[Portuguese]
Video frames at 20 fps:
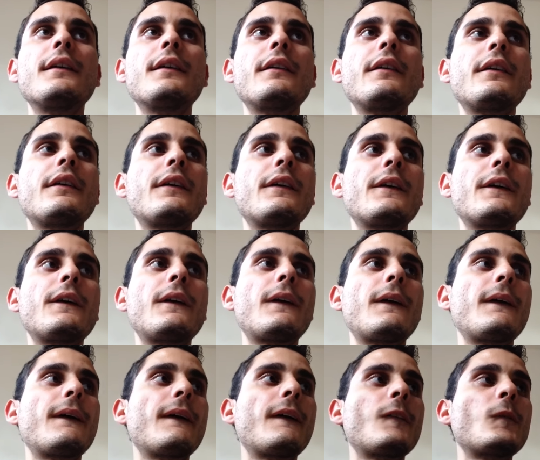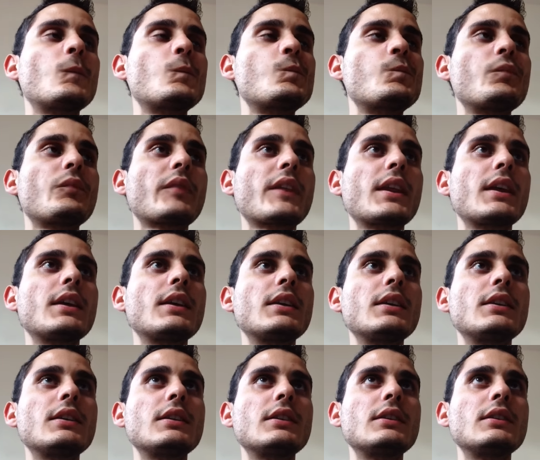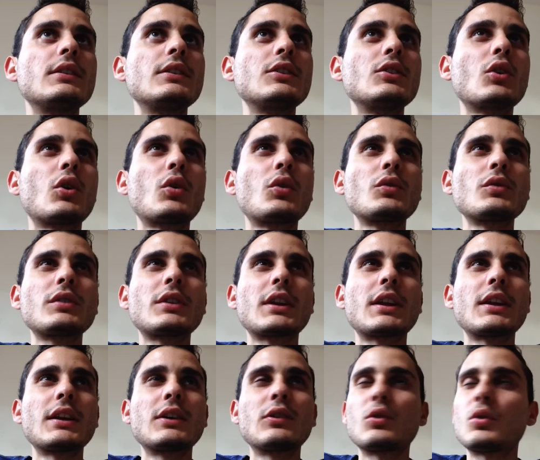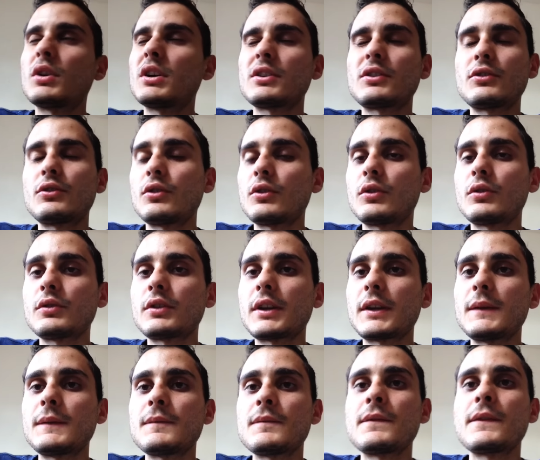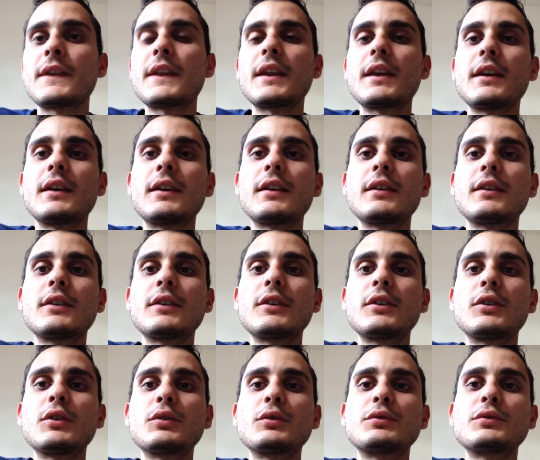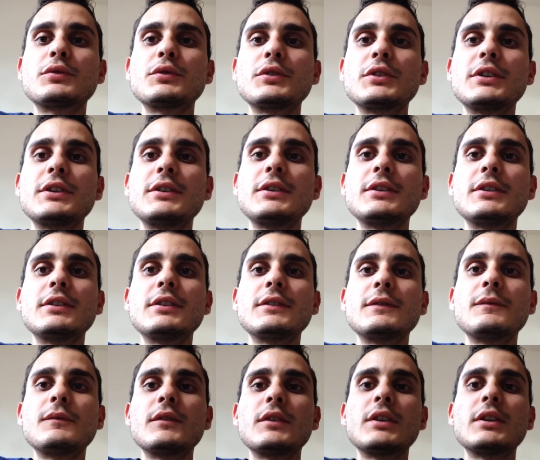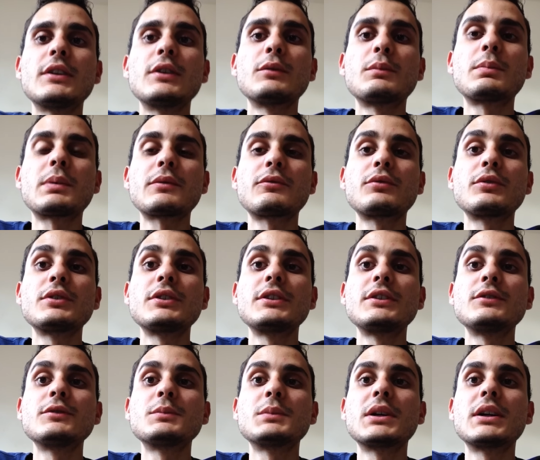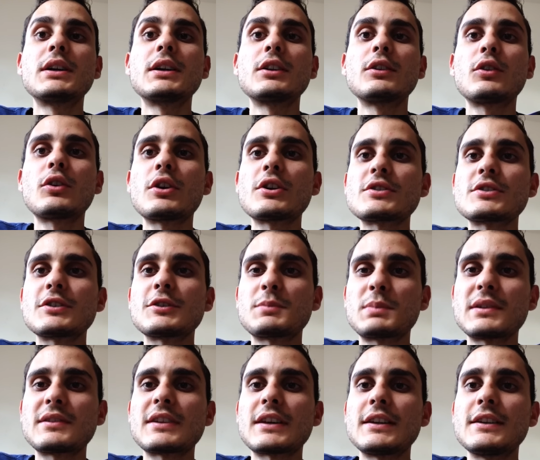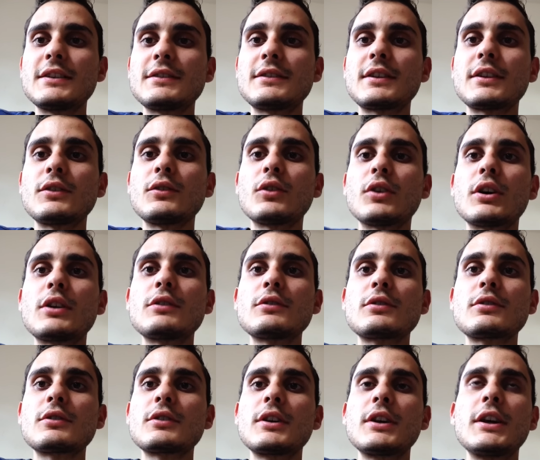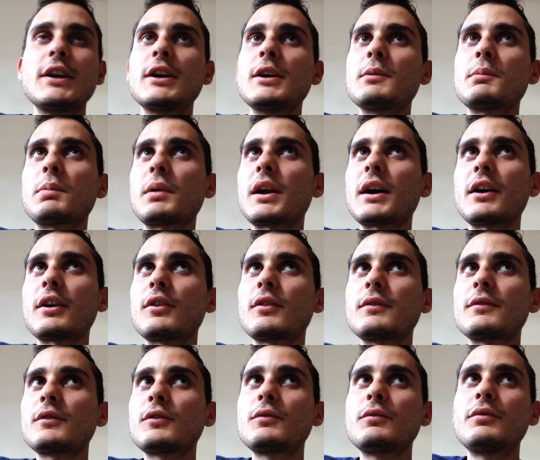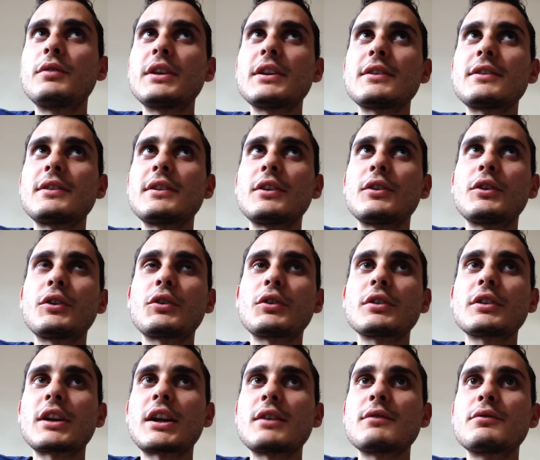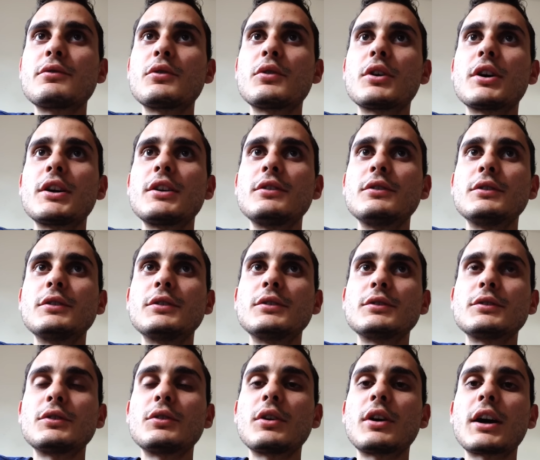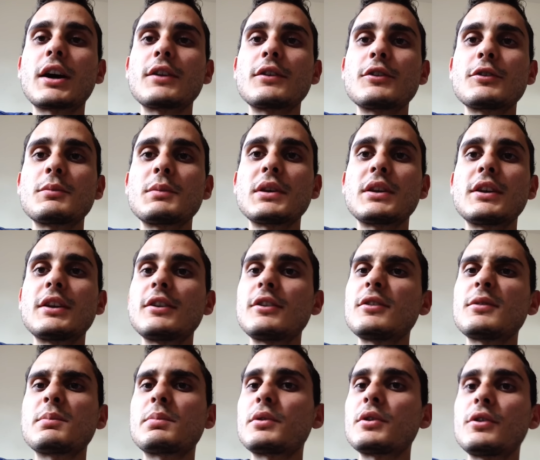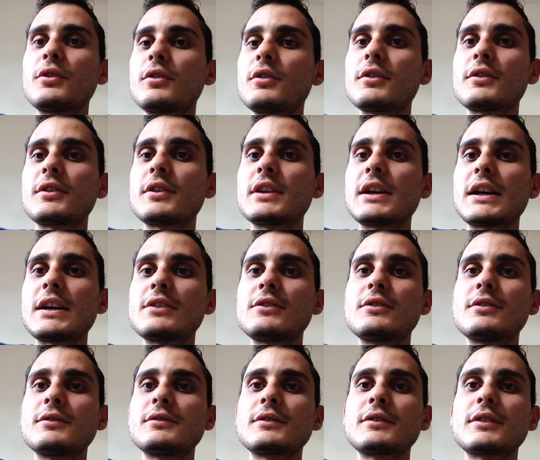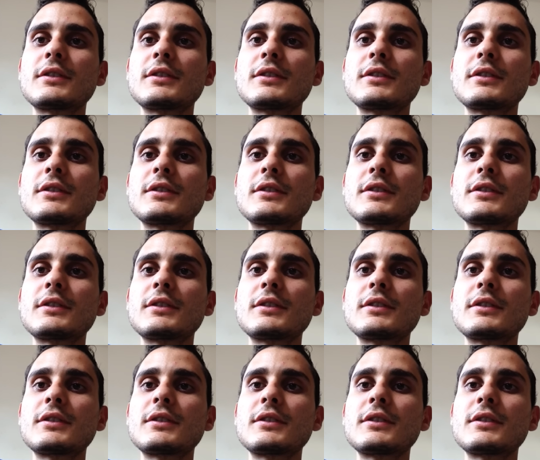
É, e ontem ou antes de ontem eu fui eu fui numa loja especialista em óleos para ver se eu encontrava o óleo do K2015 por curiosidade.